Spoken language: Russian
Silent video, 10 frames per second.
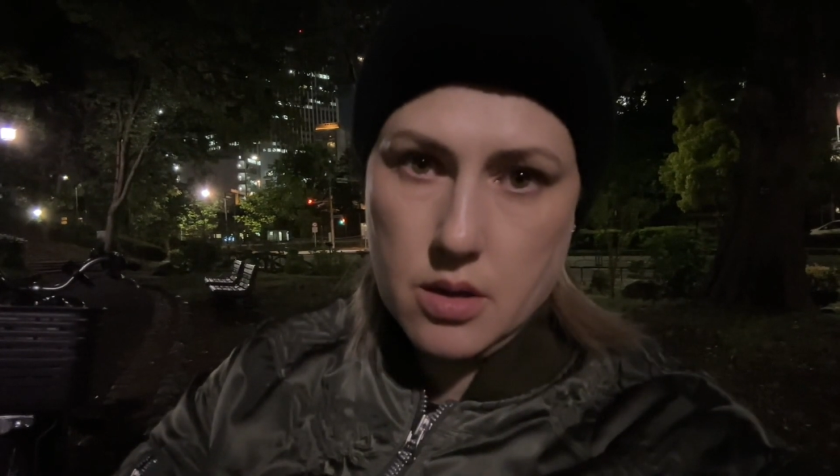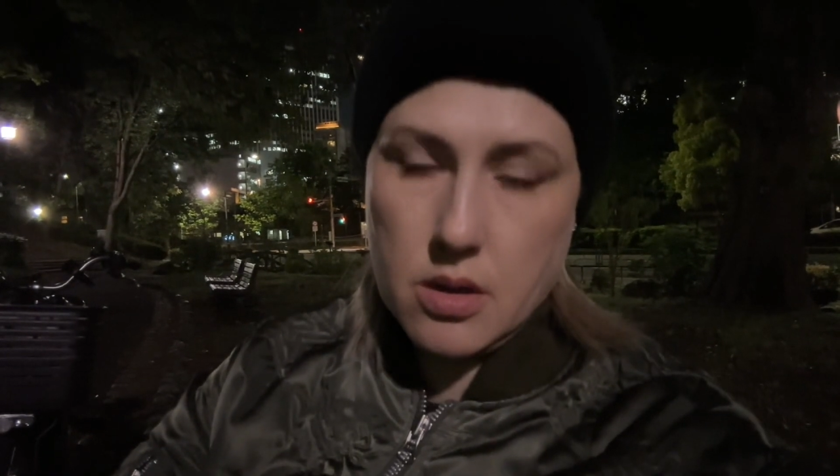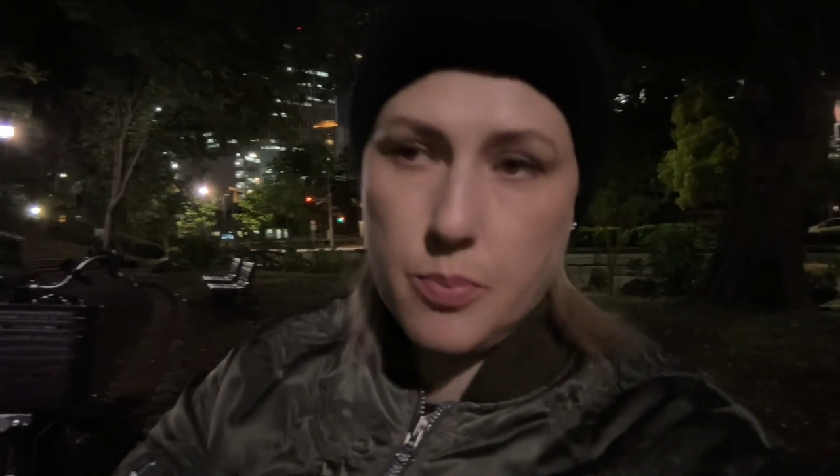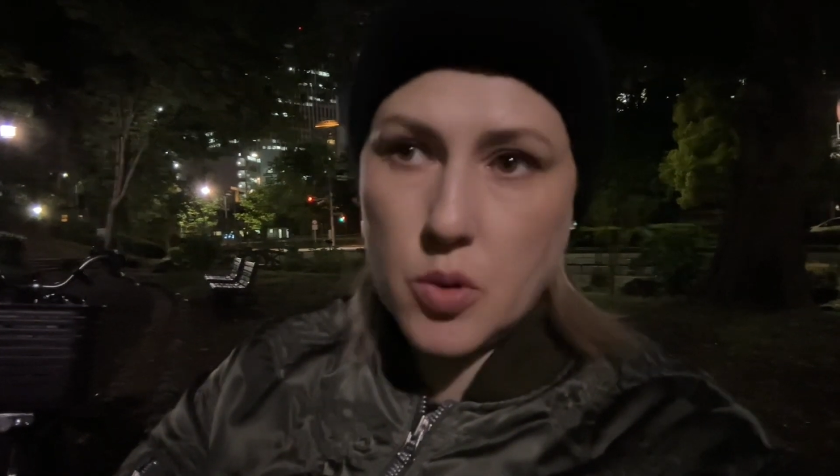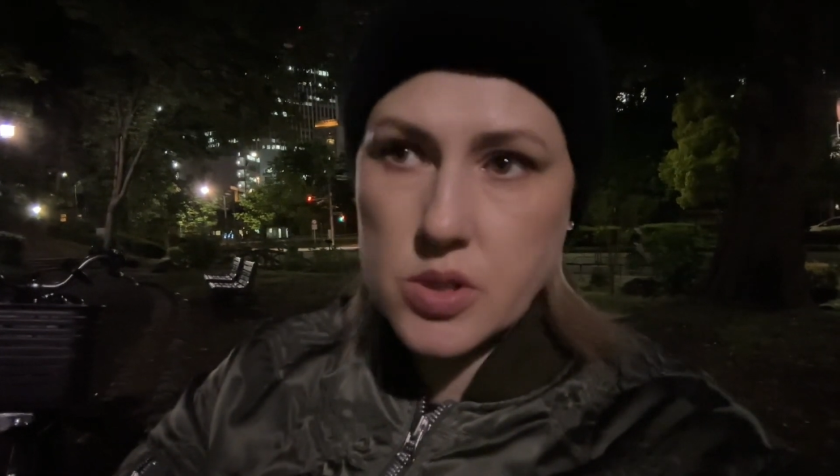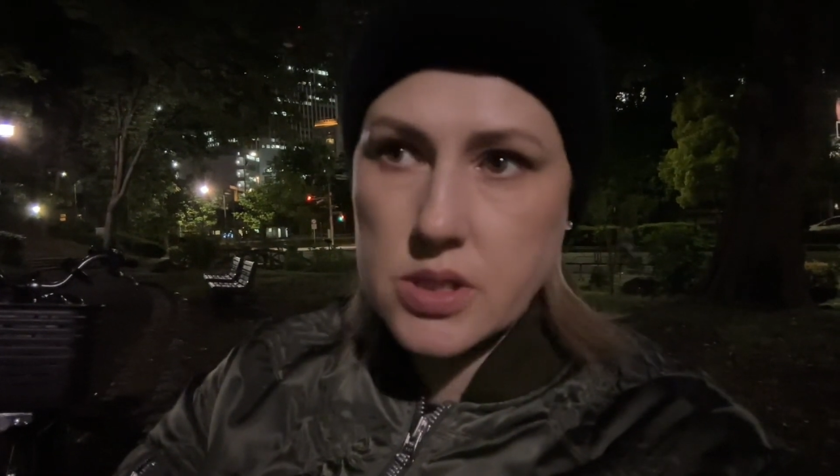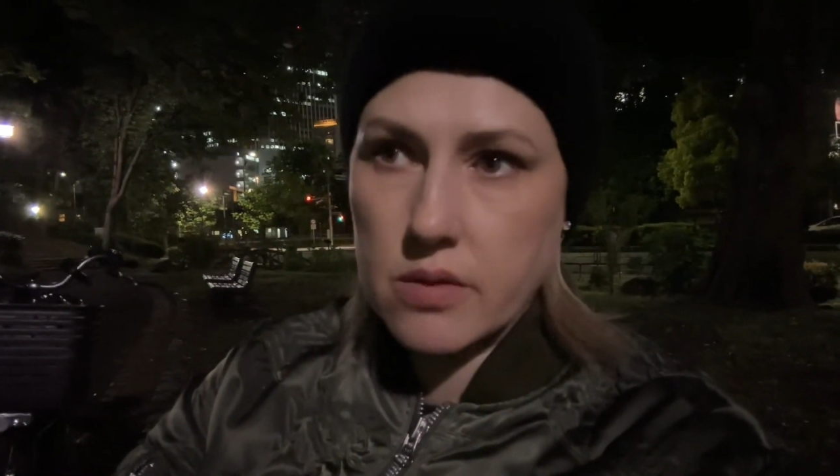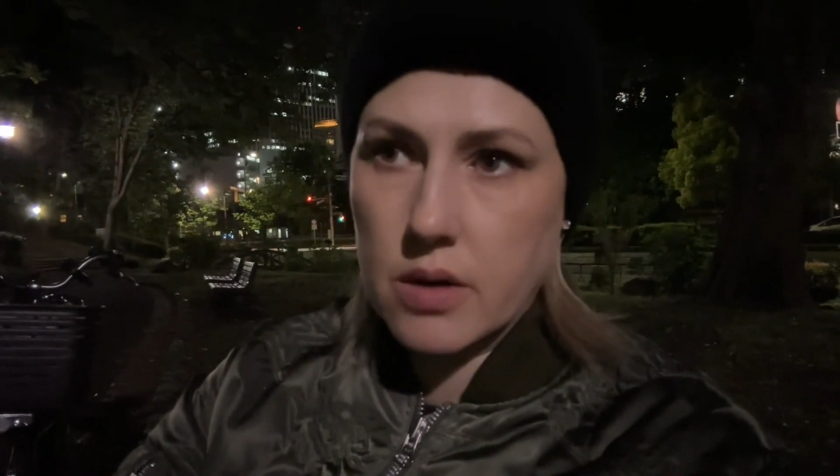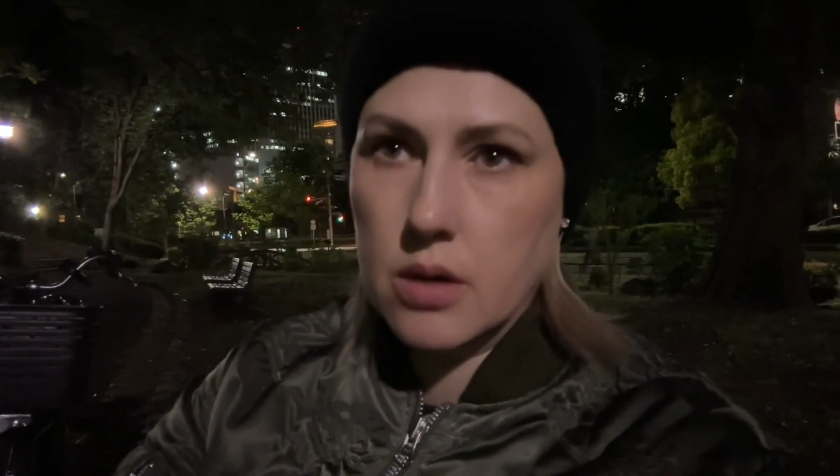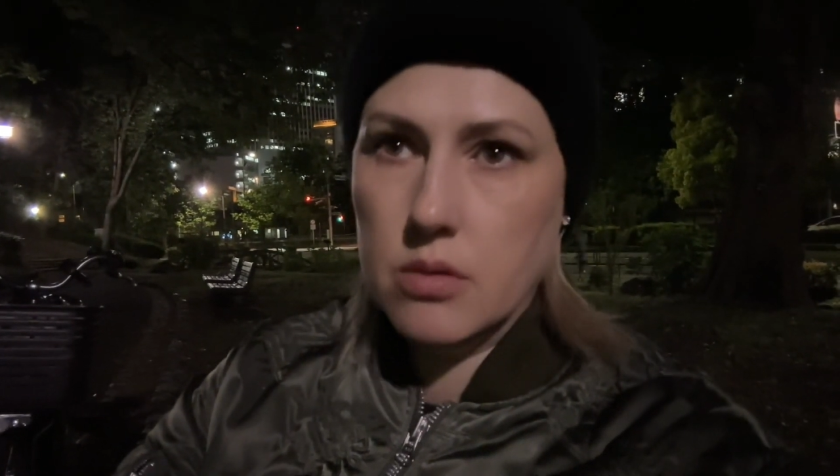
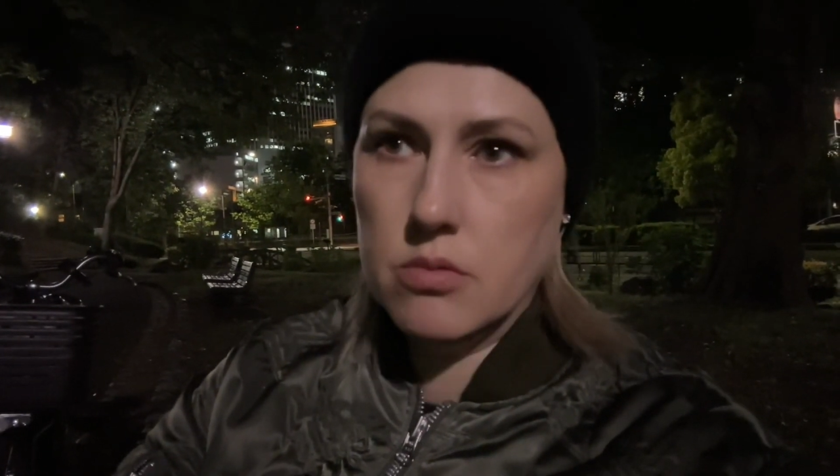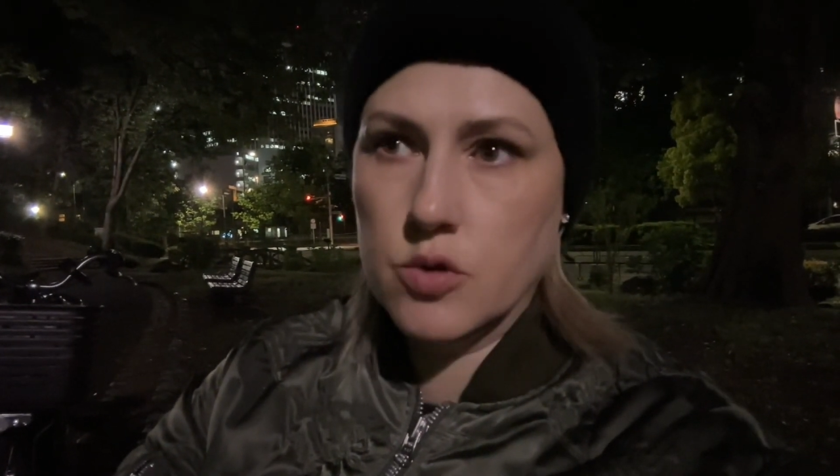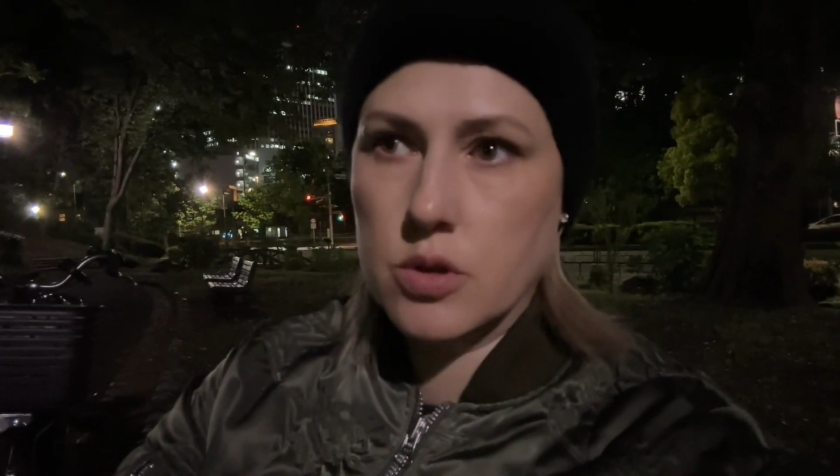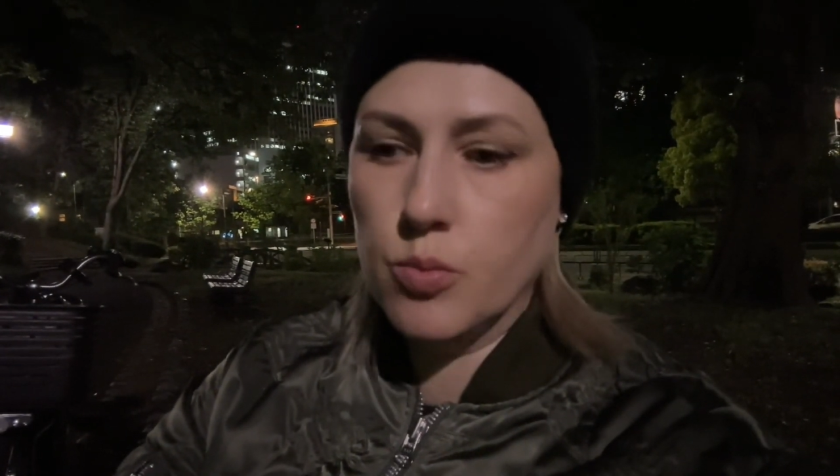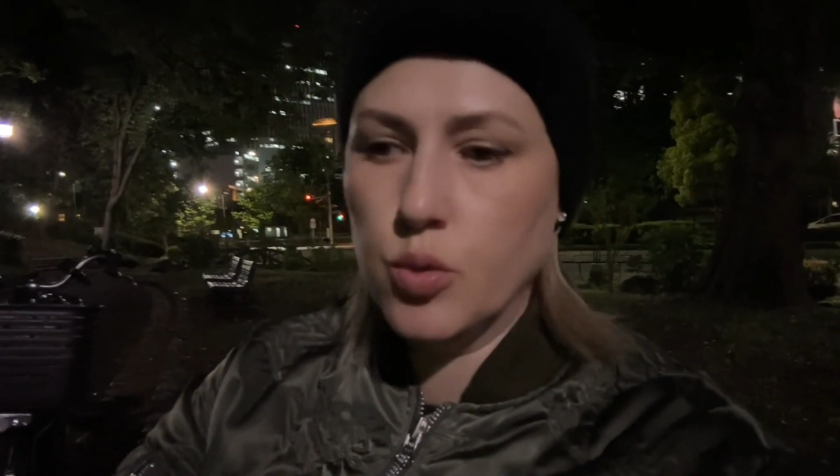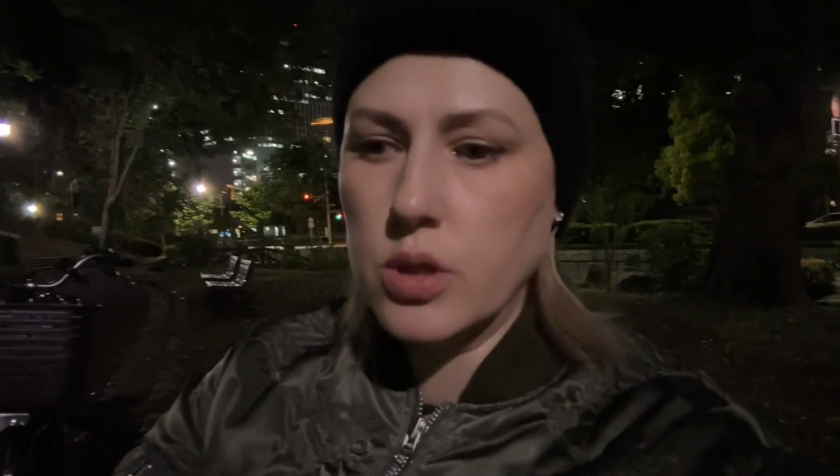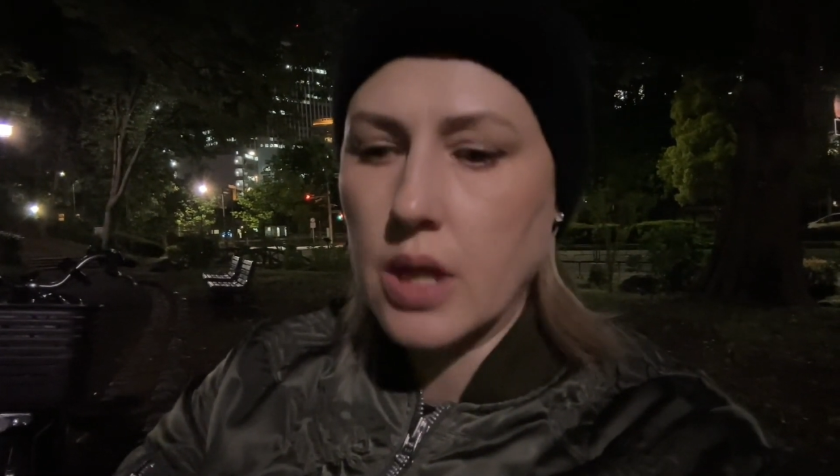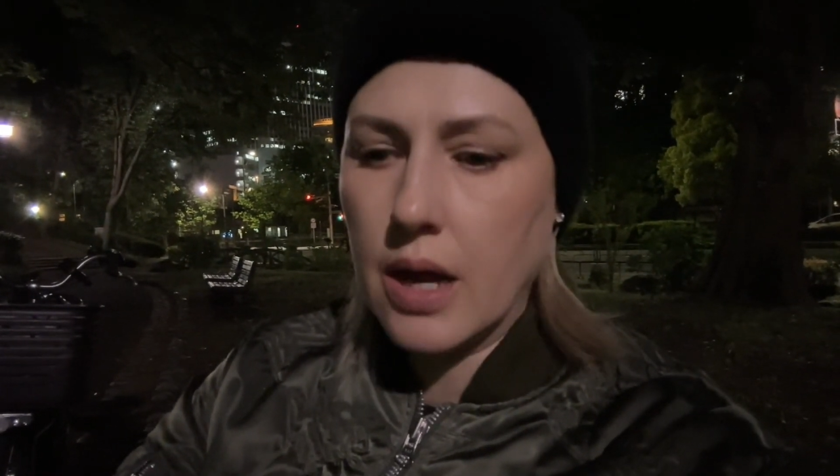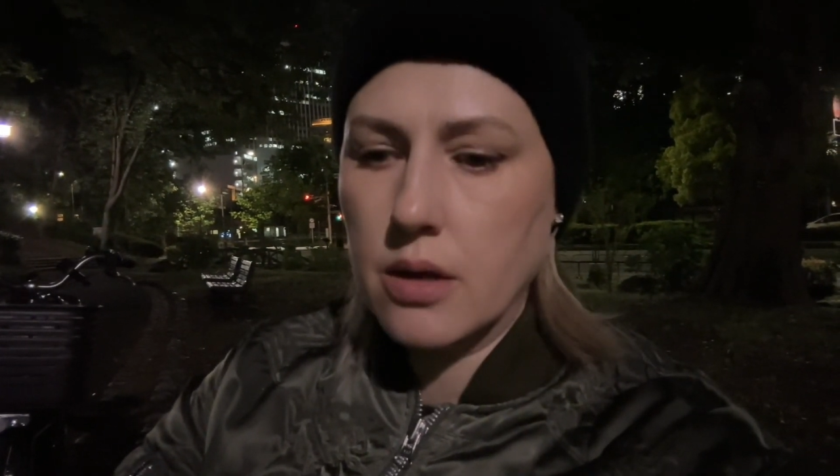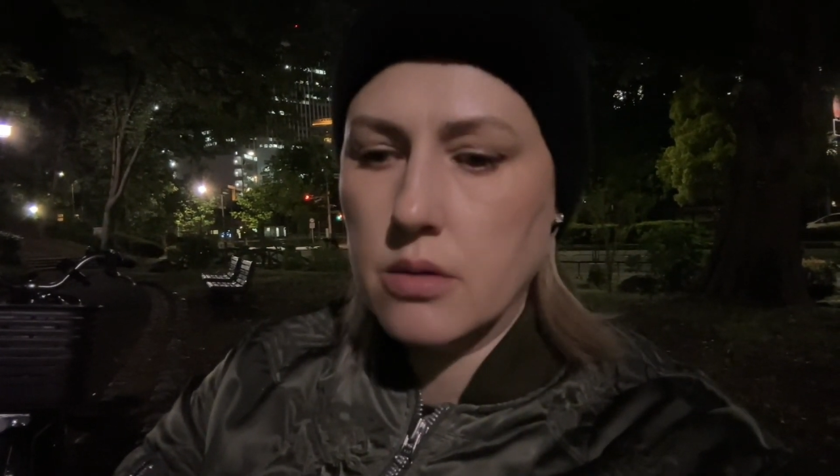японского вот будет